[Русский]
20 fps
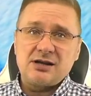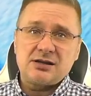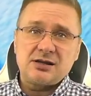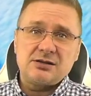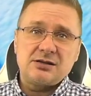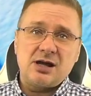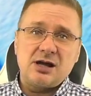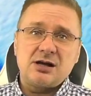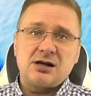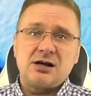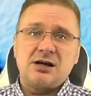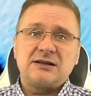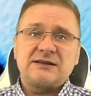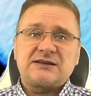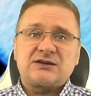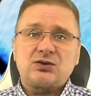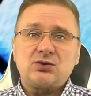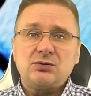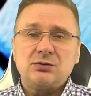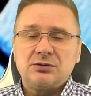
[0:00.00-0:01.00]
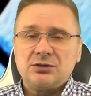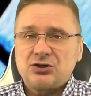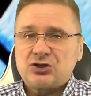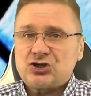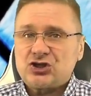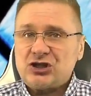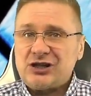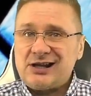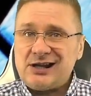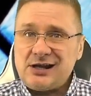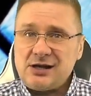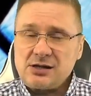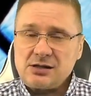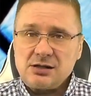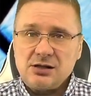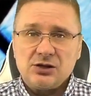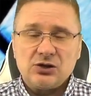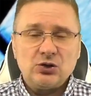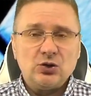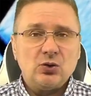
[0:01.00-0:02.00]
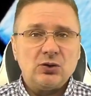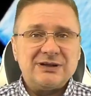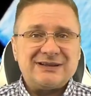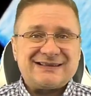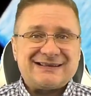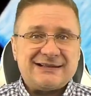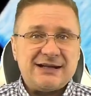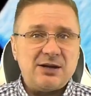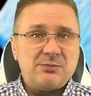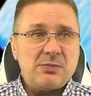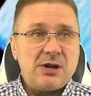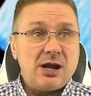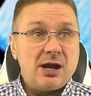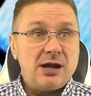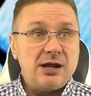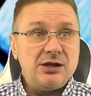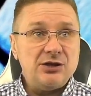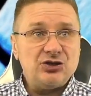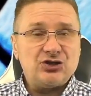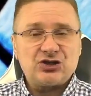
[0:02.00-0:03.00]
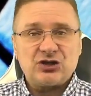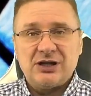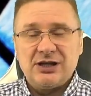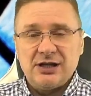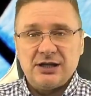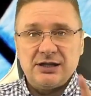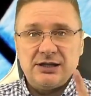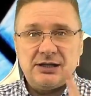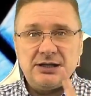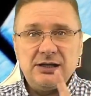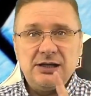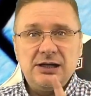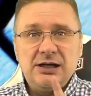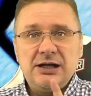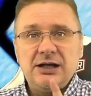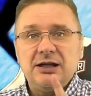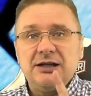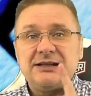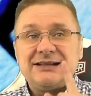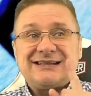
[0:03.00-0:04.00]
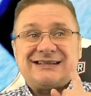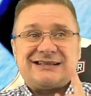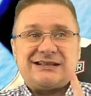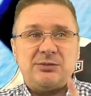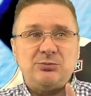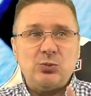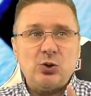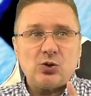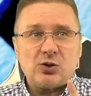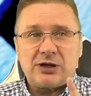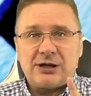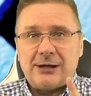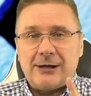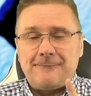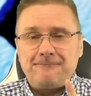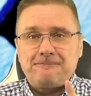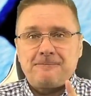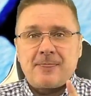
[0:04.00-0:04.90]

Daihatsu GR07H или «семерка».